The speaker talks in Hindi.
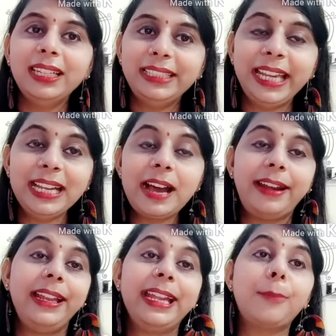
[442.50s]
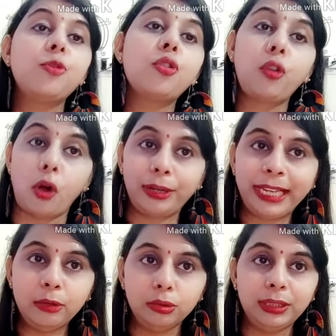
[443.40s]
ये कारण है कि आपको
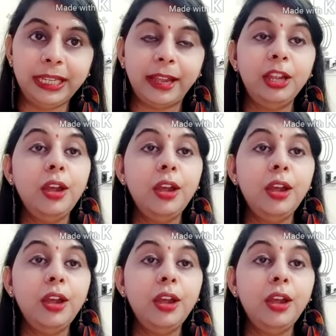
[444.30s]
क्लॉटिंग होती है